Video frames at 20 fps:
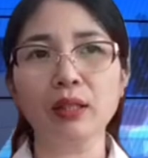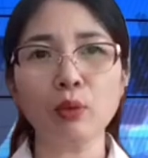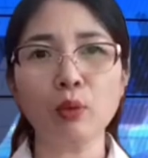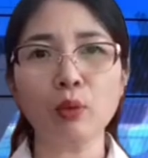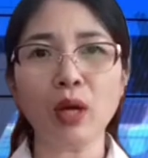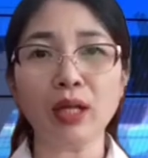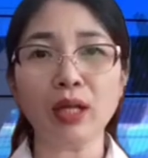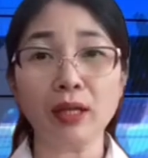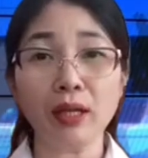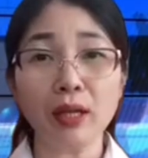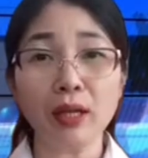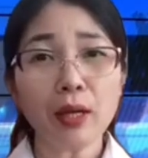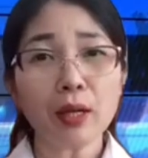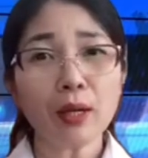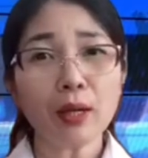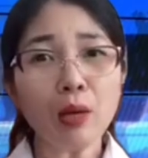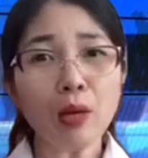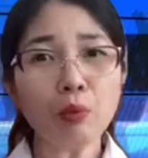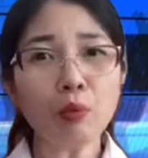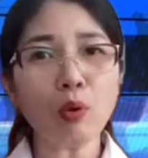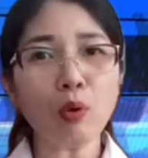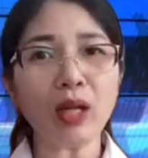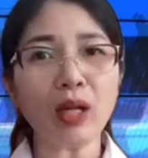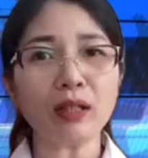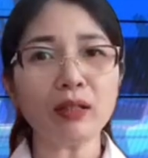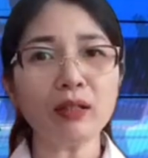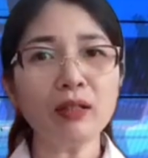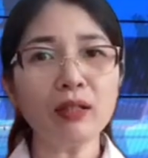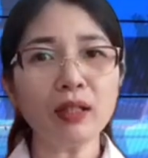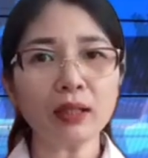ngoài đồng loạt
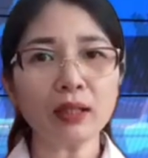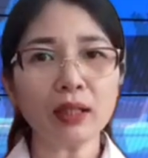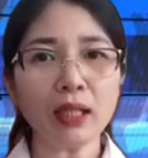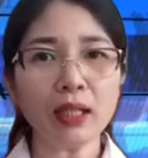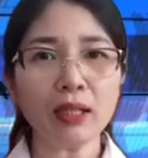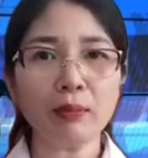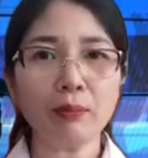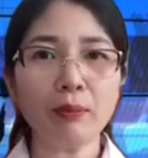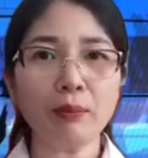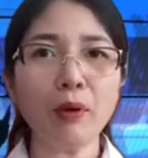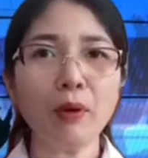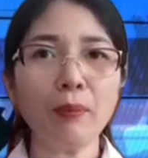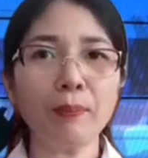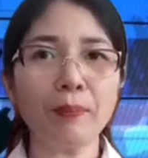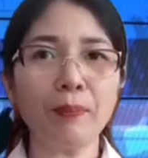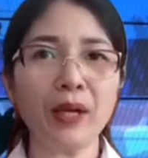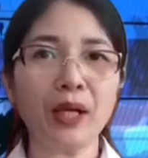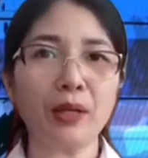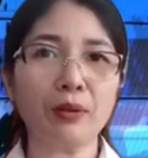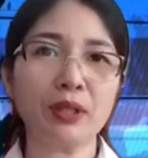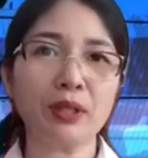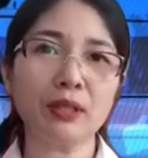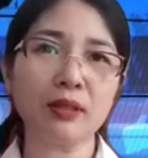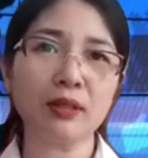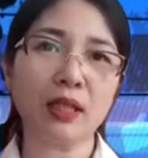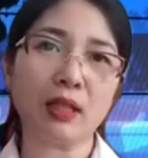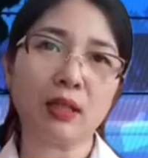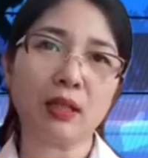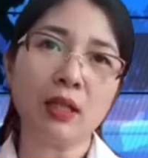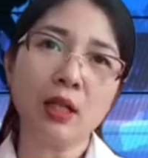đưa tin bóp méo sự
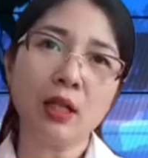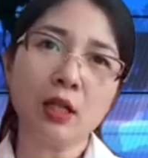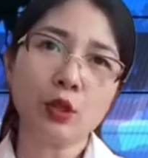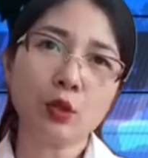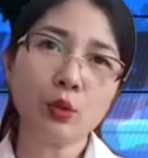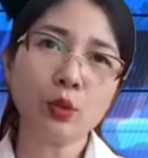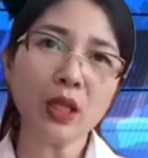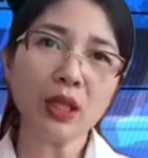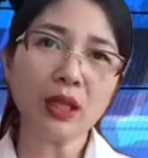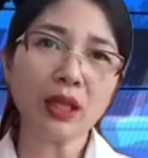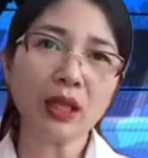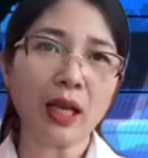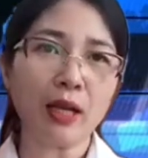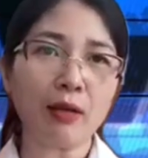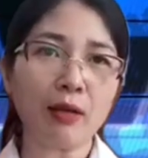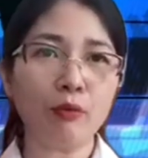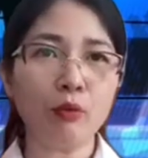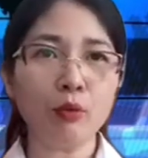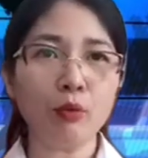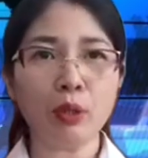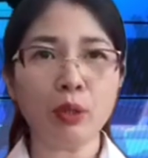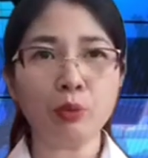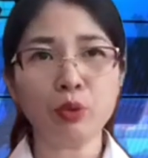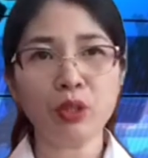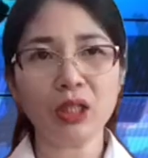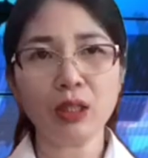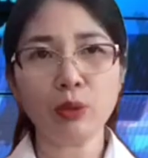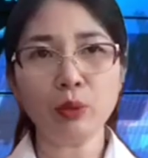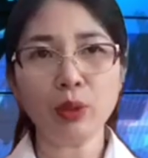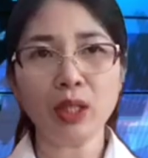thật, xuyên tạc vu khống
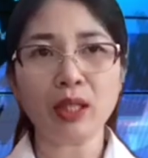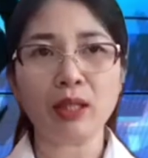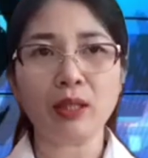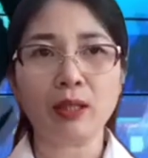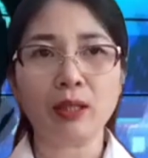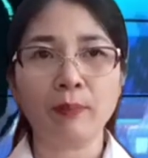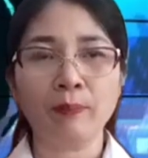chính quyền,